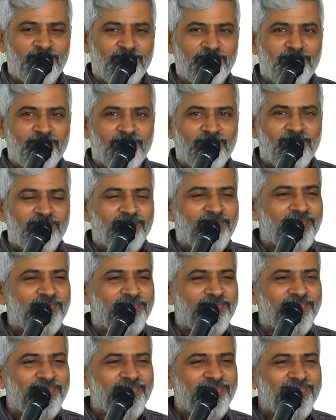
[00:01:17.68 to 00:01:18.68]
அது
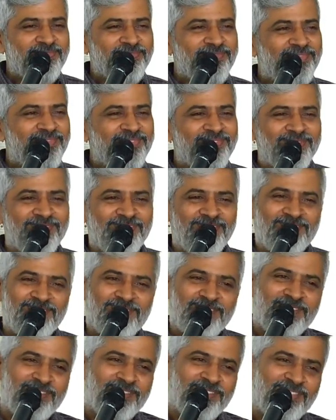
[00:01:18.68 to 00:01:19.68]
அது
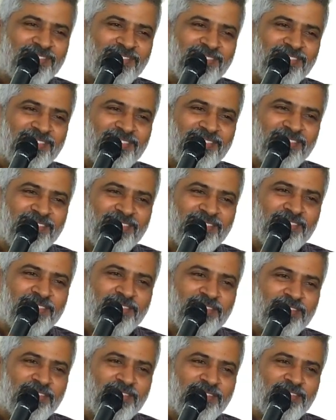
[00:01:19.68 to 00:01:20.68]
ஓஷோ கூட ஒரு
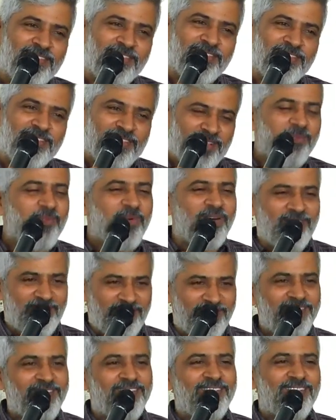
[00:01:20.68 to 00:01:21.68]
சொல்லியிருக்காரு அவர்
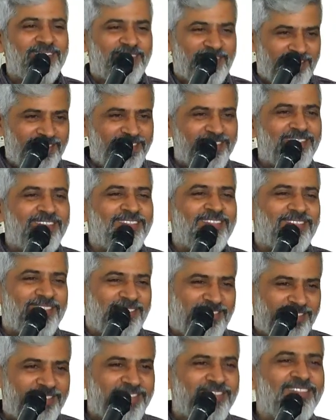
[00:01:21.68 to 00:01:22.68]
ஒரு
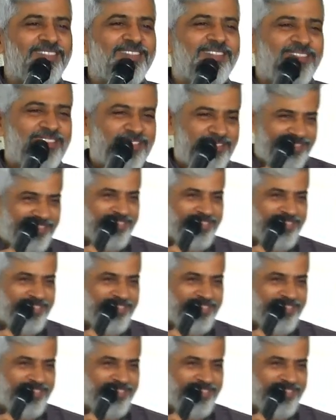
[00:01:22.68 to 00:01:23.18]
அரசியல்வாதியும் போய் நைட்டில்